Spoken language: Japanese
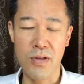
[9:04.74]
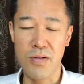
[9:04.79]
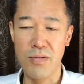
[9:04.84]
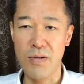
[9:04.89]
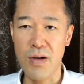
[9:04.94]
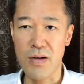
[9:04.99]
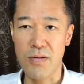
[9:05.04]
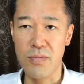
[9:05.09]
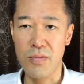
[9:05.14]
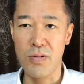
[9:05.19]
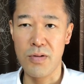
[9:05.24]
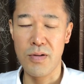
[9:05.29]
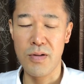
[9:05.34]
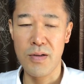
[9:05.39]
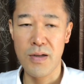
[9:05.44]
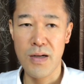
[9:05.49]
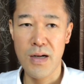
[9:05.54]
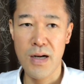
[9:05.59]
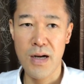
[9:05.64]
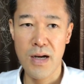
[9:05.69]
ていうのはこ
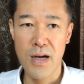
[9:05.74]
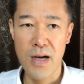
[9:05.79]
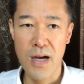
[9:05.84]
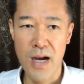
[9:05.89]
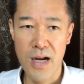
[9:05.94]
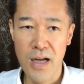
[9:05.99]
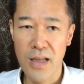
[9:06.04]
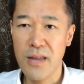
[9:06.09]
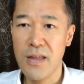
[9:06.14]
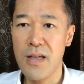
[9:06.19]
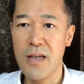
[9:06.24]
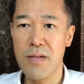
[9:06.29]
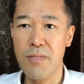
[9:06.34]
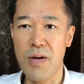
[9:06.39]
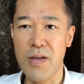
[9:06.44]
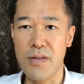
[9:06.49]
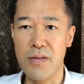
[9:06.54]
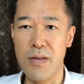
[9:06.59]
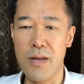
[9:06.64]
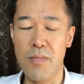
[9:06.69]
う上がっていき
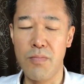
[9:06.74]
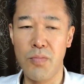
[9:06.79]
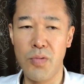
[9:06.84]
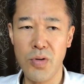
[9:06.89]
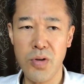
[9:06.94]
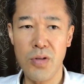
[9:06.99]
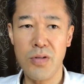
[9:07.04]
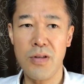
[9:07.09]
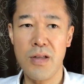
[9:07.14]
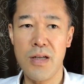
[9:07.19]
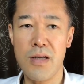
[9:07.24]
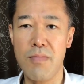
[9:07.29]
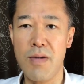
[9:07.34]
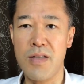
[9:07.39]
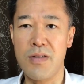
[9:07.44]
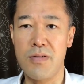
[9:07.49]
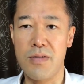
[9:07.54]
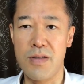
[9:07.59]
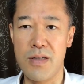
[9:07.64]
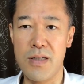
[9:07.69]
ますんで戻ってき
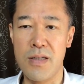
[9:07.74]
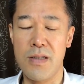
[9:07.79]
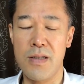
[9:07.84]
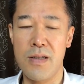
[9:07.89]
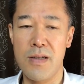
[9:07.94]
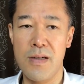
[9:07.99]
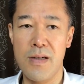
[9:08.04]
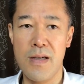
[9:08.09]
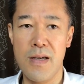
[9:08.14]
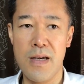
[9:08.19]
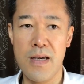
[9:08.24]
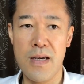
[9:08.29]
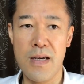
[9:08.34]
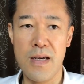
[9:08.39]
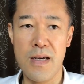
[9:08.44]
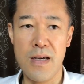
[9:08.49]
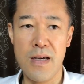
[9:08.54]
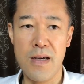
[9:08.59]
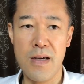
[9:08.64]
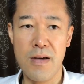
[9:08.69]
ますし、
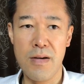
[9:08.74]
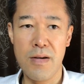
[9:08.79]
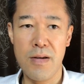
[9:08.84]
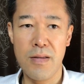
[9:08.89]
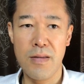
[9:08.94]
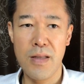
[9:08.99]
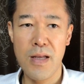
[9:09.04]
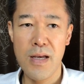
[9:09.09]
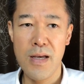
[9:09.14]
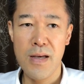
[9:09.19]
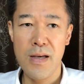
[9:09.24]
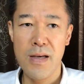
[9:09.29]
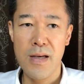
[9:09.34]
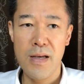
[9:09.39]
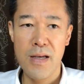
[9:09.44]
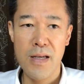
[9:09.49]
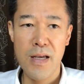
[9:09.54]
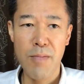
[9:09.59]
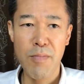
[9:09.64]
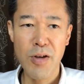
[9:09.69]
えーで
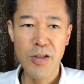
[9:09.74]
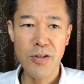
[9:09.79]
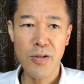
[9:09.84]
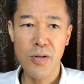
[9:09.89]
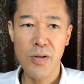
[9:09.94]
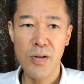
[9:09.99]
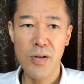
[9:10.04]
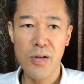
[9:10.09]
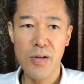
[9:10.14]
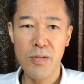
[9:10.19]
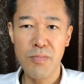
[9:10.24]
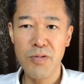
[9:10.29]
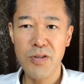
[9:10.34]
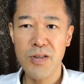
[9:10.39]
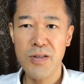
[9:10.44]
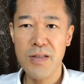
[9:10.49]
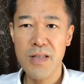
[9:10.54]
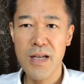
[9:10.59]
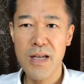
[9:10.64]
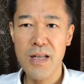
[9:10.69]
やっぱりその
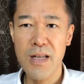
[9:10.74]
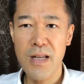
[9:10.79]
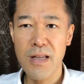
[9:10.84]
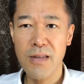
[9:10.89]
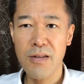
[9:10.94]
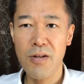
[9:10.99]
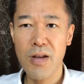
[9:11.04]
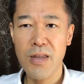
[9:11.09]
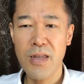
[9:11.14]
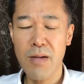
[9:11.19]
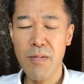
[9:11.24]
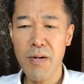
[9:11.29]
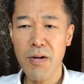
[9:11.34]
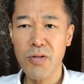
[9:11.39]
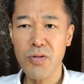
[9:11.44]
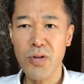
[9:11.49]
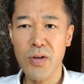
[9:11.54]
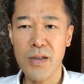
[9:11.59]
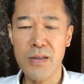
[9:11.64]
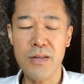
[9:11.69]
物理的にね
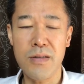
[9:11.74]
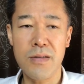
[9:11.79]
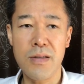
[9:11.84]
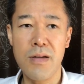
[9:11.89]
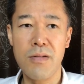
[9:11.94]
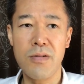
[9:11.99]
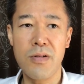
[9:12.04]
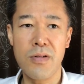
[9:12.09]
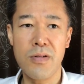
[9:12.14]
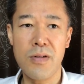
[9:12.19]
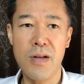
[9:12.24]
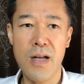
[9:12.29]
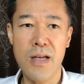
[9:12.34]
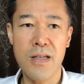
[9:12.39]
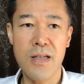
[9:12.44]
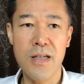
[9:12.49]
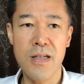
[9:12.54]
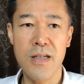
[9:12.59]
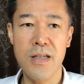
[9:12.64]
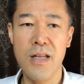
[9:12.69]
タバコとか吸ってるとそれは
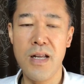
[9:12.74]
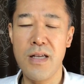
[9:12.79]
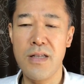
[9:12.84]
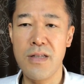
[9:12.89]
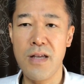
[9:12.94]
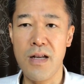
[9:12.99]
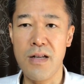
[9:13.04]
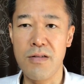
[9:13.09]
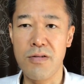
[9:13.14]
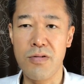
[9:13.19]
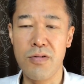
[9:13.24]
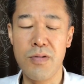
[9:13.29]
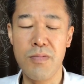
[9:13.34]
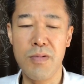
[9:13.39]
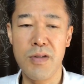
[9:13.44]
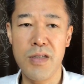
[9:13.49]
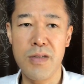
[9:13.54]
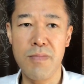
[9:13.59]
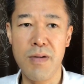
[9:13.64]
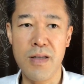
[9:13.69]
息切れしたりし
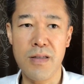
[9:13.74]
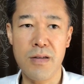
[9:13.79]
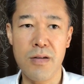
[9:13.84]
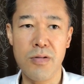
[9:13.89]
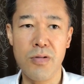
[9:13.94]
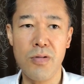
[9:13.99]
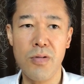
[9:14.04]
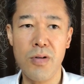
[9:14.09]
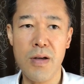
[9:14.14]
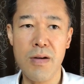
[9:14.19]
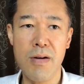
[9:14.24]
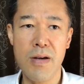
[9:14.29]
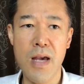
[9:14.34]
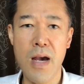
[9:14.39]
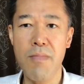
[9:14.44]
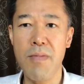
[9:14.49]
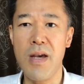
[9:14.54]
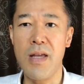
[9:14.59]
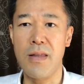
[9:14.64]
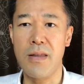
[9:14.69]
ますけどその辺は
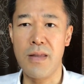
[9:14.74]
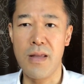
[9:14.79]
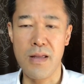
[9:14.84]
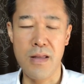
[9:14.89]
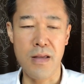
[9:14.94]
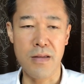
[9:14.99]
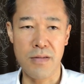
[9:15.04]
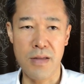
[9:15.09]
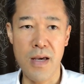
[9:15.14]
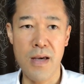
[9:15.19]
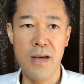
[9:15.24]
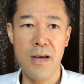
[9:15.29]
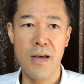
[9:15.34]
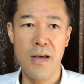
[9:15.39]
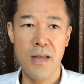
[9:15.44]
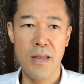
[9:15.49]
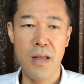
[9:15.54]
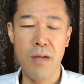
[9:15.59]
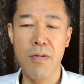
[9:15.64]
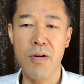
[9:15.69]
やめてですね
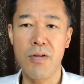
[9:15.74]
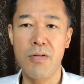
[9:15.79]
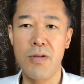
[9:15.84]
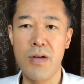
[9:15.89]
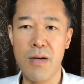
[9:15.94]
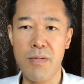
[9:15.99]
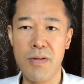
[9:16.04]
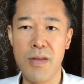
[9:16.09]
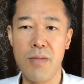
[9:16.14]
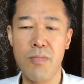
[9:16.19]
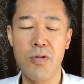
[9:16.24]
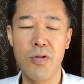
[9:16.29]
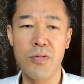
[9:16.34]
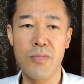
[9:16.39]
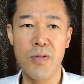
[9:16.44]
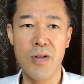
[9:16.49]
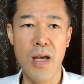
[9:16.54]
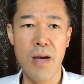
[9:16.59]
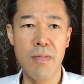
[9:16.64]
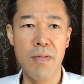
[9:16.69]
タバコをやめて僕
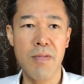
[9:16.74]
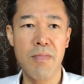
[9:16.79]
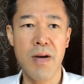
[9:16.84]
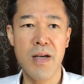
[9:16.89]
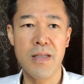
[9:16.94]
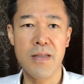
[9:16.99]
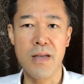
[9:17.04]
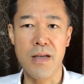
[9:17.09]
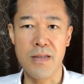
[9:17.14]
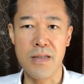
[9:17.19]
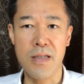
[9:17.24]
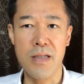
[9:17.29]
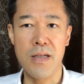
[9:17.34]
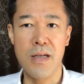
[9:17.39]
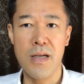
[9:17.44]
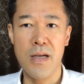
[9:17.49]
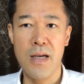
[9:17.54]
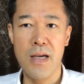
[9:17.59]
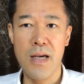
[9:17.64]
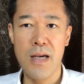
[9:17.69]
もやめましたし、
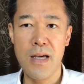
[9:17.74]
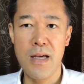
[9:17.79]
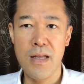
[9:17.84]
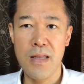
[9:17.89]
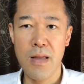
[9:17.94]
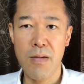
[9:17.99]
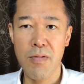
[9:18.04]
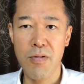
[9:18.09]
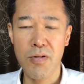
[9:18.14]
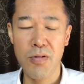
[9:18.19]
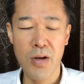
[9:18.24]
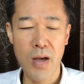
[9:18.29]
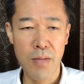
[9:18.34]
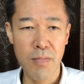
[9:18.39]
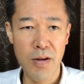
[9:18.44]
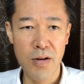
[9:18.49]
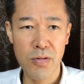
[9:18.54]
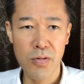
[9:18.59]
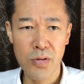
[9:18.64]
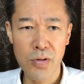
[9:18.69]
えタバコをや
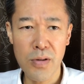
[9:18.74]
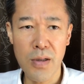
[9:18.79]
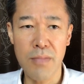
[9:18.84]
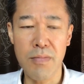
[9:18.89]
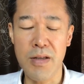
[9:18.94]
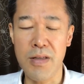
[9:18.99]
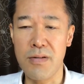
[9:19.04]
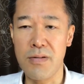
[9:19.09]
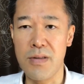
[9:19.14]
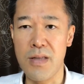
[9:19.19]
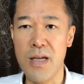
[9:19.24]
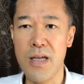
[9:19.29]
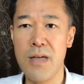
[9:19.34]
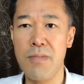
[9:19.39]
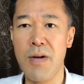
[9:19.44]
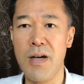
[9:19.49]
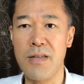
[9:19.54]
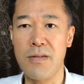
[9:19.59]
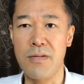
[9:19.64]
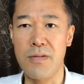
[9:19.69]
めることは別にで
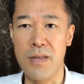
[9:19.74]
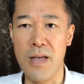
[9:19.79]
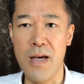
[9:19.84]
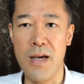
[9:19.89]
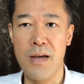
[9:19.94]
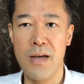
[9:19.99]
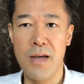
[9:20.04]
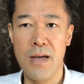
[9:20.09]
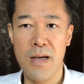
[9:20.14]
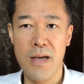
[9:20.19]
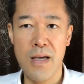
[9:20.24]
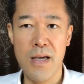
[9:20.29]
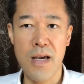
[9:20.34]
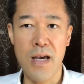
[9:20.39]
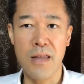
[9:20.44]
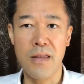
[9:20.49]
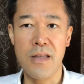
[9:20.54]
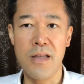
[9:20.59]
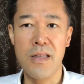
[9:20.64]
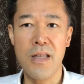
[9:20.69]
きますんで
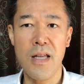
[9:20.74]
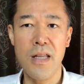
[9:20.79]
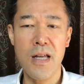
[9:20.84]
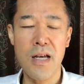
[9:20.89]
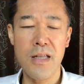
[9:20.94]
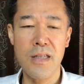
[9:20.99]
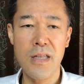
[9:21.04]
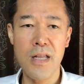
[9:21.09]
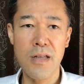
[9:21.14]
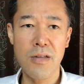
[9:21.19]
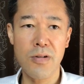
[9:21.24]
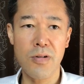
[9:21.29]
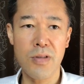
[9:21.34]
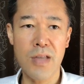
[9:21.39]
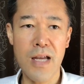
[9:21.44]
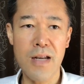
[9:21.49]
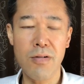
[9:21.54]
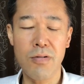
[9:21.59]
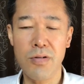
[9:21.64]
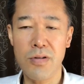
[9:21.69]
やっていただいてその
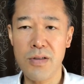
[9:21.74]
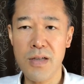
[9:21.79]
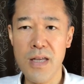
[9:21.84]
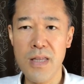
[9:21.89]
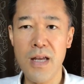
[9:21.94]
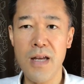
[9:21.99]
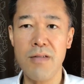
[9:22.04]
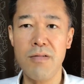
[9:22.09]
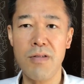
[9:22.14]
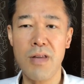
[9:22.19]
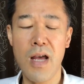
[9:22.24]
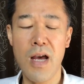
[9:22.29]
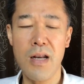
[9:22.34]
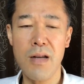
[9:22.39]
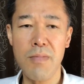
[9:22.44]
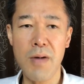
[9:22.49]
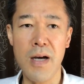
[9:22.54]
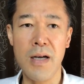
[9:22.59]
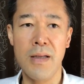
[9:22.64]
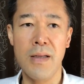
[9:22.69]
体力をつけたいのであ
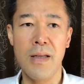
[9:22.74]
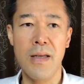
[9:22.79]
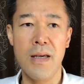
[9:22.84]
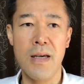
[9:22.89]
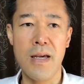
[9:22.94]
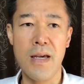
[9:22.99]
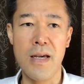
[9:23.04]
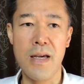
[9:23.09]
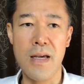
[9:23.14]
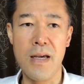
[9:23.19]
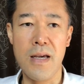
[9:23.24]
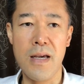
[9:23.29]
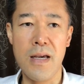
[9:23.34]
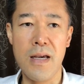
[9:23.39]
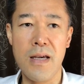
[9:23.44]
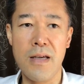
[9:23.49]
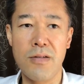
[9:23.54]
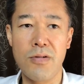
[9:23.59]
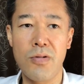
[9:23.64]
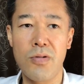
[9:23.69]
れば、えー、
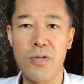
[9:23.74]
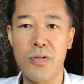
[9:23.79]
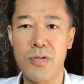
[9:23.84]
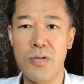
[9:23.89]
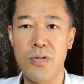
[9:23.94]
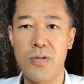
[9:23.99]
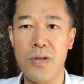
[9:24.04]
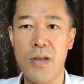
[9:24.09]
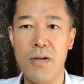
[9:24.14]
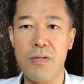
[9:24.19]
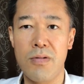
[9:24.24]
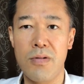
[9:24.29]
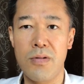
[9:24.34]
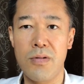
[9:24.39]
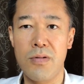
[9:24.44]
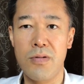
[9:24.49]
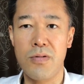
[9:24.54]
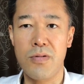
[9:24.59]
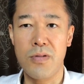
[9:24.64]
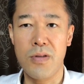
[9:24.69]
そういう状態を
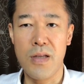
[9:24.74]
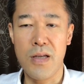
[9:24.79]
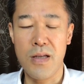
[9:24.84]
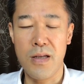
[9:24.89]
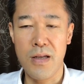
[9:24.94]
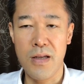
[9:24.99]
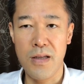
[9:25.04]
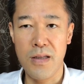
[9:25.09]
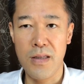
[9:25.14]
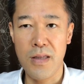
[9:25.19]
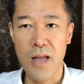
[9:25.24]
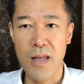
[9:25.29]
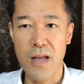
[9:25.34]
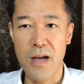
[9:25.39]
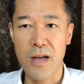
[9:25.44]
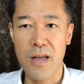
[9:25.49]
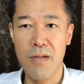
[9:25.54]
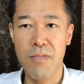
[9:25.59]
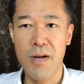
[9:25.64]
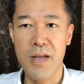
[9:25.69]
作っていた
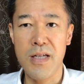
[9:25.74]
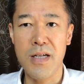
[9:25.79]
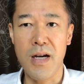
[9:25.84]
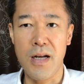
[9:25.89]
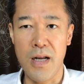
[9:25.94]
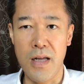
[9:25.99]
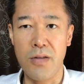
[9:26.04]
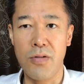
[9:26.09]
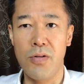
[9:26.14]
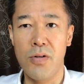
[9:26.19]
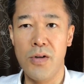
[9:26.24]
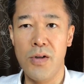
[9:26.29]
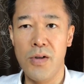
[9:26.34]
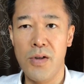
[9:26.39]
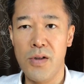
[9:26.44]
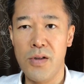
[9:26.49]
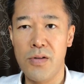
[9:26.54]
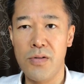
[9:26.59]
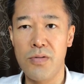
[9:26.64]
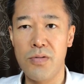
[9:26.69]
だければいいかなと
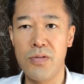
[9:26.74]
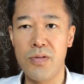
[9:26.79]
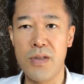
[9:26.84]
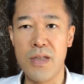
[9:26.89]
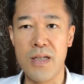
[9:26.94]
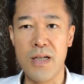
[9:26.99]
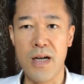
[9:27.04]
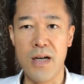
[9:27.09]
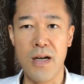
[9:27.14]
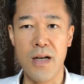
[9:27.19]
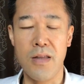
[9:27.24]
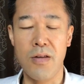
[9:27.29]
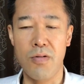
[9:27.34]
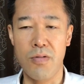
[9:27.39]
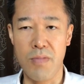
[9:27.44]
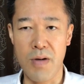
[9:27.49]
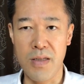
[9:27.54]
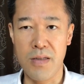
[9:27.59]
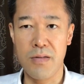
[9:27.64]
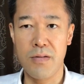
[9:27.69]
いうふうに考えてお
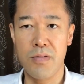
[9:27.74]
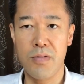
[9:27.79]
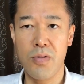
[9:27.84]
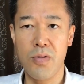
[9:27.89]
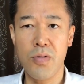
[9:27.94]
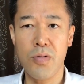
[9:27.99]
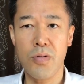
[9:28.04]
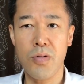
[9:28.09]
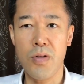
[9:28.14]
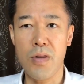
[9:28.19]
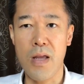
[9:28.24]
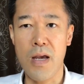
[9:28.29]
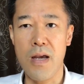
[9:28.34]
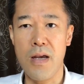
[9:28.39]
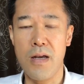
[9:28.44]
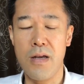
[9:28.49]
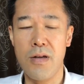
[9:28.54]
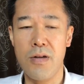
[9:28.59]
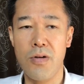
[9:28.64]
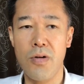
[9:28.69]
ります。ということで
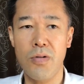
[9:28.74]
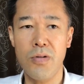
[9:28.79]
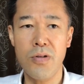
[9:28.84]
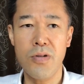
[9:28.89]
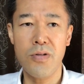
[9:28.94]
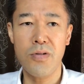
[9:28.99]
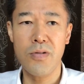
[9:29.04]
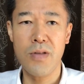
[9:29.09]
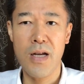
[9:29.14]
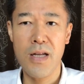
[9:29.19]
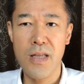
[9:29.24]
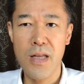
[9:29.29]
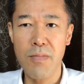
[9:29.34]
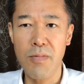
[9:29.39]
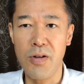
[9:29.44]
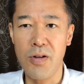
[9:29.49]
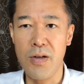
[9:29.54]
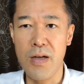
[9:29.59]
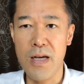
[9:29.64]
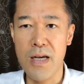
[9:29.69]
40代で
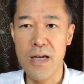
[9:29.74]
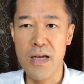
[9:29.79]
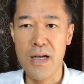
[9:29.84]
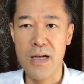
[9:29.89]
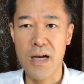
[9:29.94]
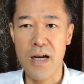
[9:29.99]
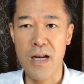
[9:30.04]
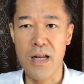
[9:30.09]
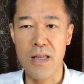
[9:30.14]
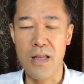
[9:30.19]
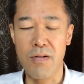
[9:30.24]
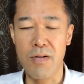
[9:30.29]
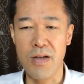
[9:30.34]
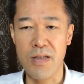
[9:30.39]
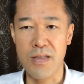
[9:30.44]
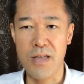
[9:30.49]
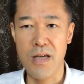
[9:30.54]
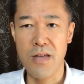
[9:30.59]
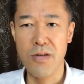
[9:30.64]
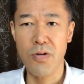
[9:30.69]
も、えー、体は
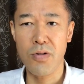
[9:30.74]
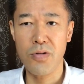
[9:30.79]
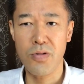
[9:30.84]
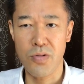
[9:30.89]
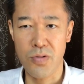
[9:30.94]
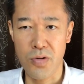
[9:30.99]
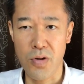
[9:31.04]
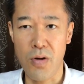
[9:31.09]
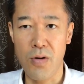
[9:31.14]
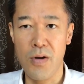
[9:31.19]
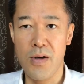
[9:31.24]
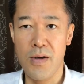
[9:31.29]
成長すると